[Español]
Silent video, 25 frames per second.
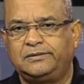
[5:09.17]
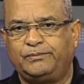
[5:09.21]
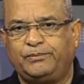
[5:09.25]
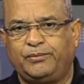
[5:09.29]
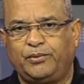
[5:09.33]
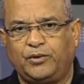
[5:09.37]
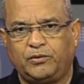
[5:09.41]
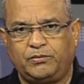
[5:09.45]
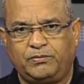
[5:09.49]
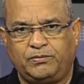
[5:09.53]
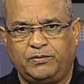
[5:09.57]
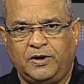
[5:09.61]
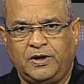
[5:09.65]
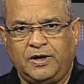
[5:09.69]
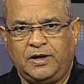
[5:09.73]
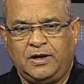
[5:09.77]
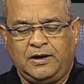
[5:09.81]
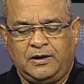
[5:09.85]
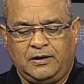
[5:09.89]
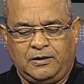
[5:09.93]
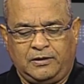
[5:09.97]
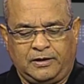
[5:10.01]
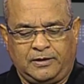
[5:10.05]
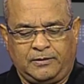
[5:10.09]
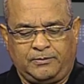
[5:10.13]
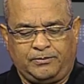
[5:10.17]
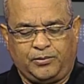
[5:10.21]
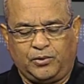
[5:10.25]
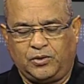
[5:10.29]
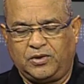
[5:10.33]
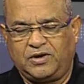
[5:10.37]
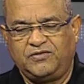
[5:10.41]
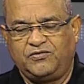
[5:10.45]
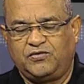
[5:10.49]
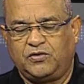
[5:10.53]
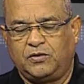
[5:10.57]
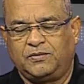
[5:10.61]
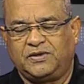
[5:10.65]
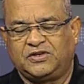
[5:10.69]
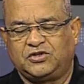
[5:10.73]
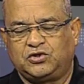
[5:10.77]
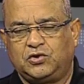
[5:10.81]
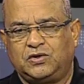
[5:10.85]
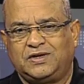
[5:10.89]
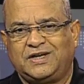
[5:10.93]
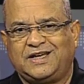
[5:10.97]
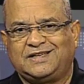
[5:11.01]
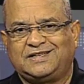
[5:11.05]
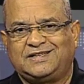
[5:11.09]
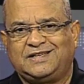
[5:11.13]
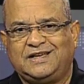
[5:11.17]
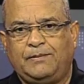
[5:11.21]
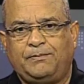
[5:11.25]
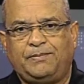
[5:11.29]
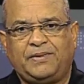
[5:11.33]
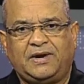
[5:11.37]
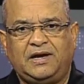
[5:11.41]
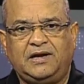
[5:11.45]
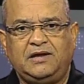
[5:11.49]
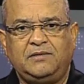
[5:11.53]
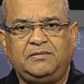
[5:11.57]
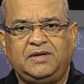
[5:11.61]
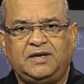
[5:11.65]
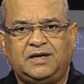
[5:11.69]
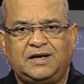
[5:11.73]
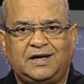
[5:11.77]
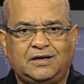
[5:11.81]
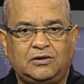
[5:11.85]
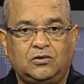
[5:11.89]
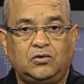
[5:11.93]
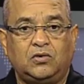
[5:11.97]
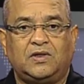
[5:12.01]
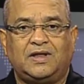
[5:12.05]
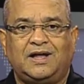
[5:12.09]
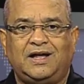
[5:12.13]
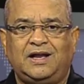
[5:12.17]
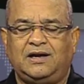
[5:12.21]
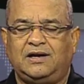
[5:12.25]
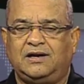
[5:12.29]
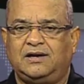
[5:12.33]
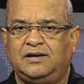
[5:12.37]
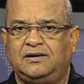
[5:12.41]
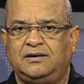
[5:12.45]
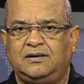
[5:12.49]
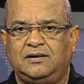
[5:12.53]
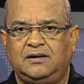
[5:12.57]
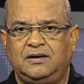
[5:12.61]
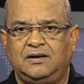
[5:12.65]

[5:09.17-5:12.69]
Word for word: Por, eh, información que sea preliminar, no darla.